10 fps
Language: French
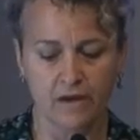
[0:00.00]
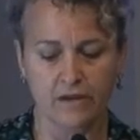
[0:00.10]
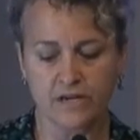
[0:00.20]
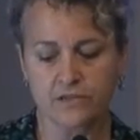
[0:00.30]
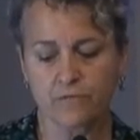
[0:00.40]

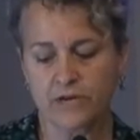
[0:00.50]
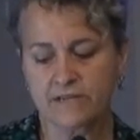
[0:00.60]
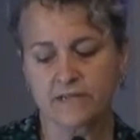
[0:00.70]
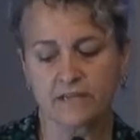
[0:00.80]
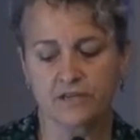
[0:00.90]
Dans un volet
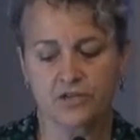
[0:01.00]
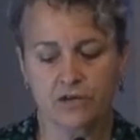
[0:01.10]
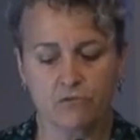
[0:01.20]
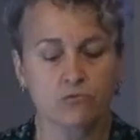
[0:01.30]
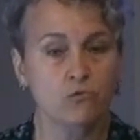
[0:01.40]

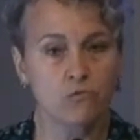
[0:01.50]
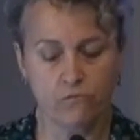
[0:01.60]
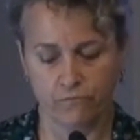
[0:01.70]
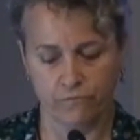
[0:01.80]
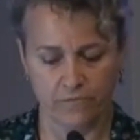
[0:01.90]
stratégique, on
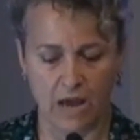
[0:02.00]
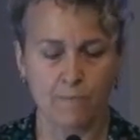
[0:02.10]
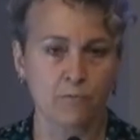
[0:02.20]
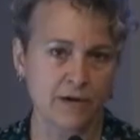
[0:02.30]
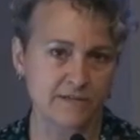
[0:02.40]
trouve à
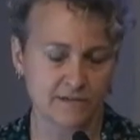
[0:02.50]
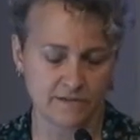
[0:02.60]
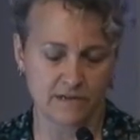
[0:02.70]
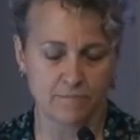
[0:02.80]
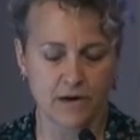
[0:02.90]
peu près
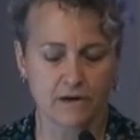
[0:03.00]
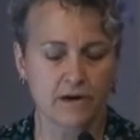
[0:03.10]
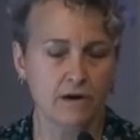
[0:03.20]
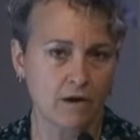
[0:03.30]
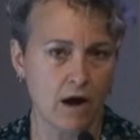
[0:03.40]
ces
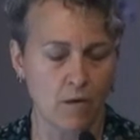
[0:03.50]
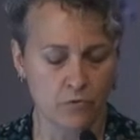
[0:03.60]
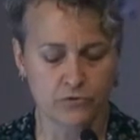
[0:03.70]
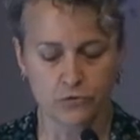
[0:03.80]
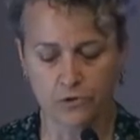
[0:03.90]
éléments-là en
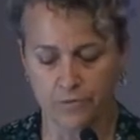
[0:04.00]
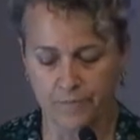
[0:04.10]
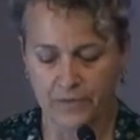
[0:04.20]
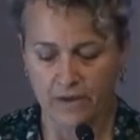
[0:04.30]
module.